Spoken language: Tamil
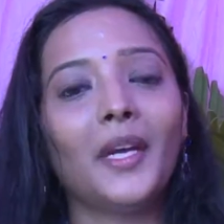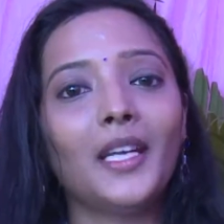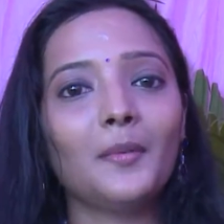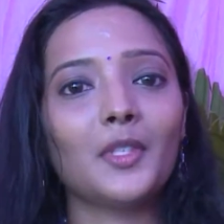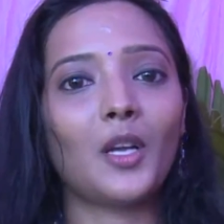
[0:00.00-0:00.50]
my
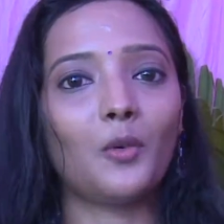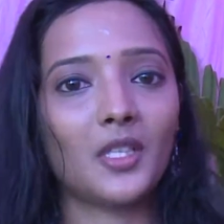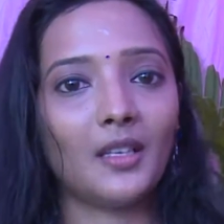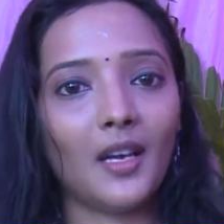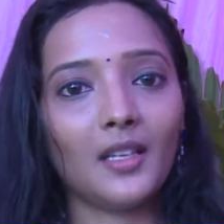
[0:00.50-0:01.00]
name is
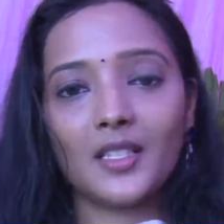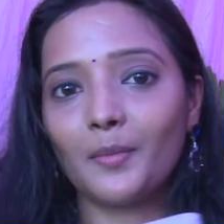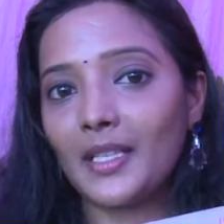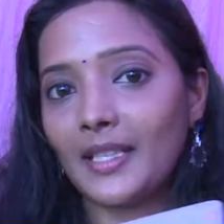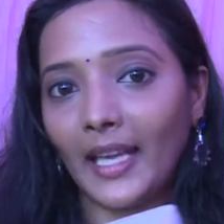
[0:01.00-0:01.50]
Kaushika. It's
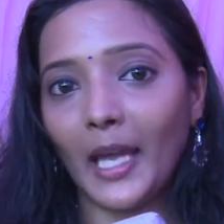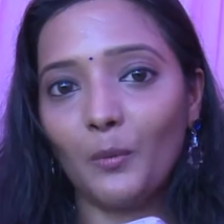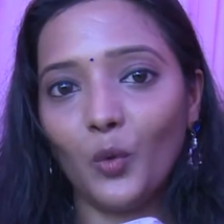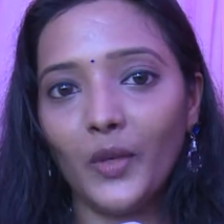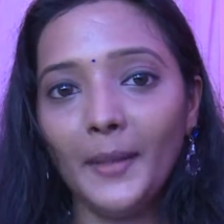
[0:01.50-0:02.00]
my second
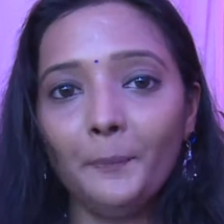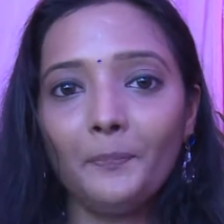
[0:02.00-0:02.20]
movie.